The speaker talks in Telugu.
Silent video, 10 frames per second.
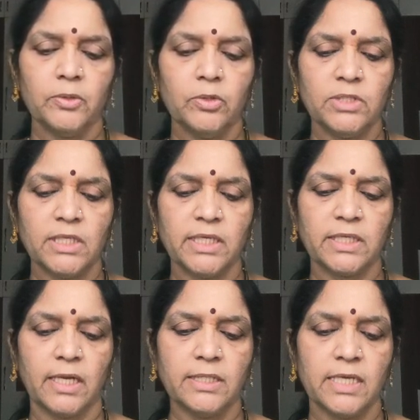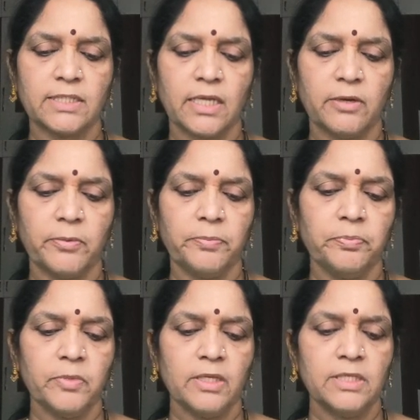దుస్తశిక్షణ చేస్తారు
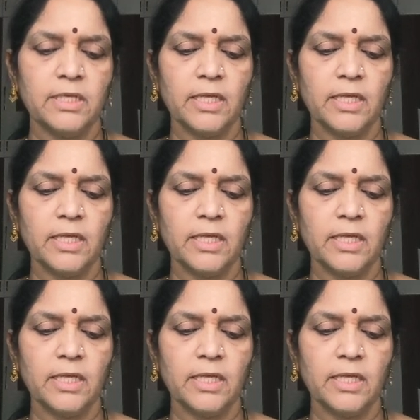శ్రీ